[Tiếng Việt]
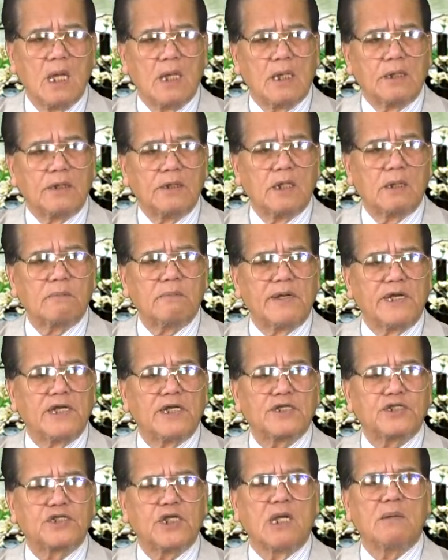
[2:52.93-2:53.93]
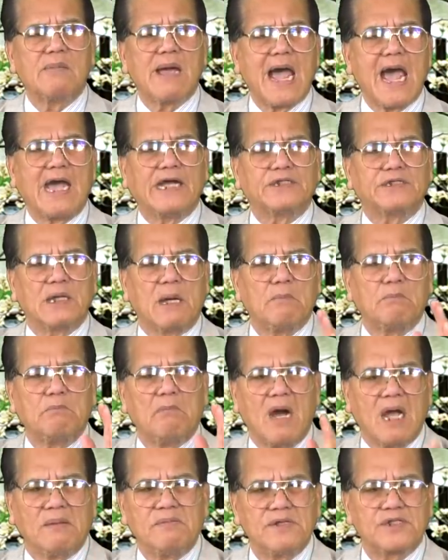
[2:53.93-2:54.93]
nước Mỹ nó chiếm
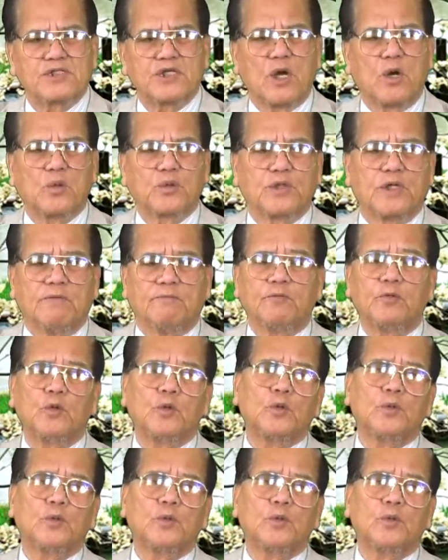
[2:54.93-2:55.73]
276 tỷ phú.